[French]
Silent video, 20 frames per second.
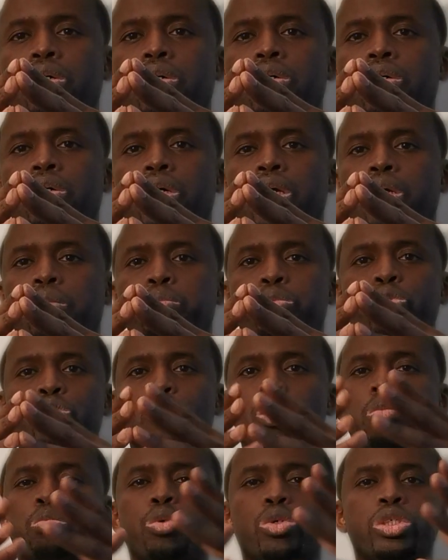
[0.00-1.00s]
euh, et
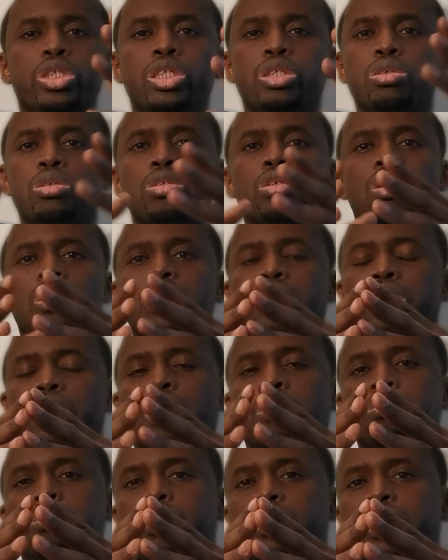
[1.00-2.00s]
plusieurs positions dans
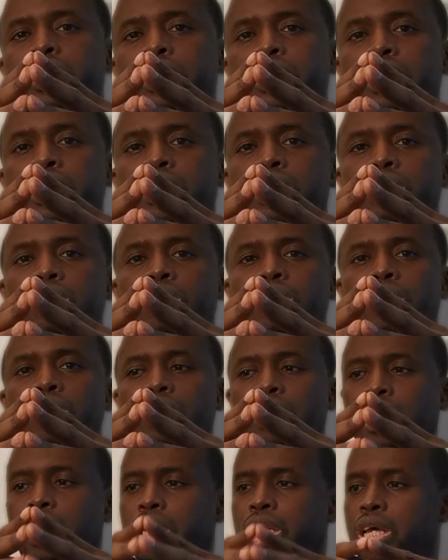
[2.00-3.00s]
l'islam politique.
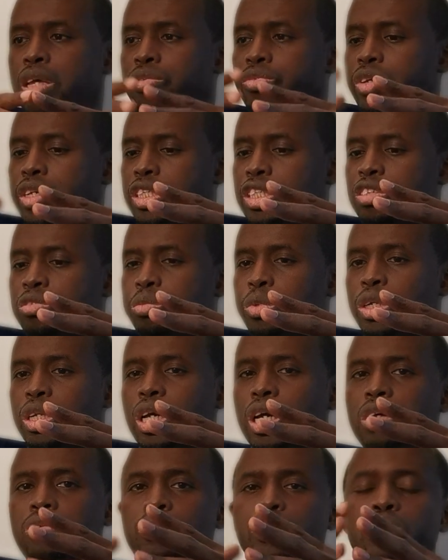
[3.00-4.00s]
Il y a effectivement
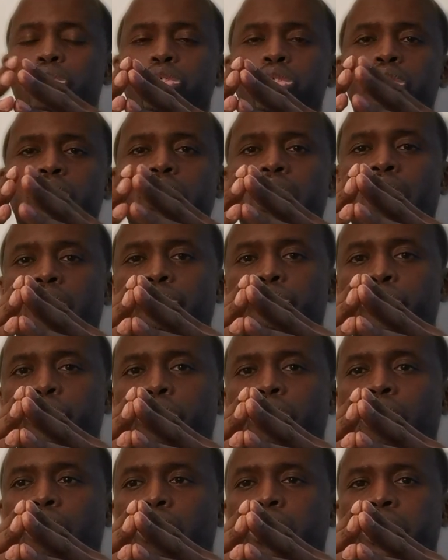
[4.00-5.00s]
les révolutionnaires
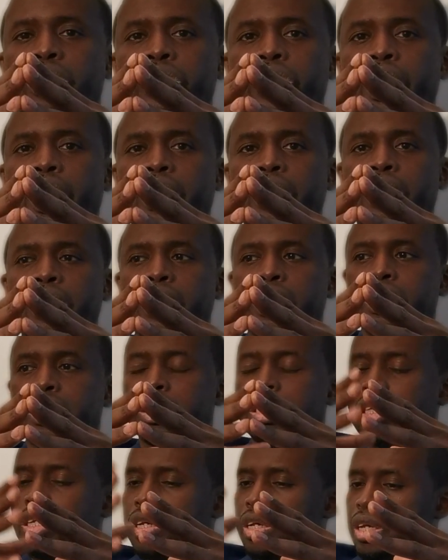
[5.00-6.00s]
violents, les
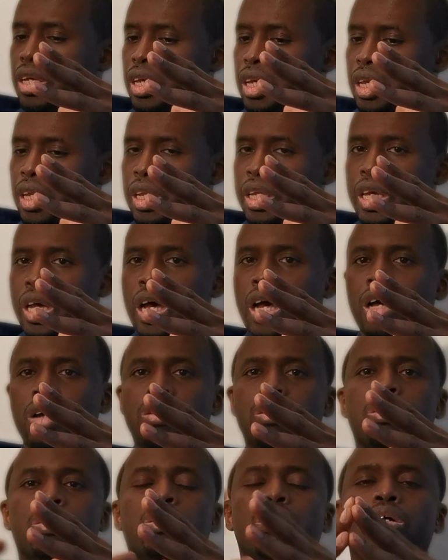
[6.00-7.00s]
djihadistes, il y a
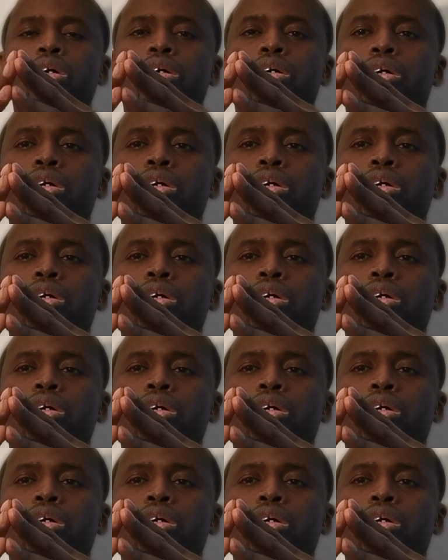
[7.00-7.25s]
euh,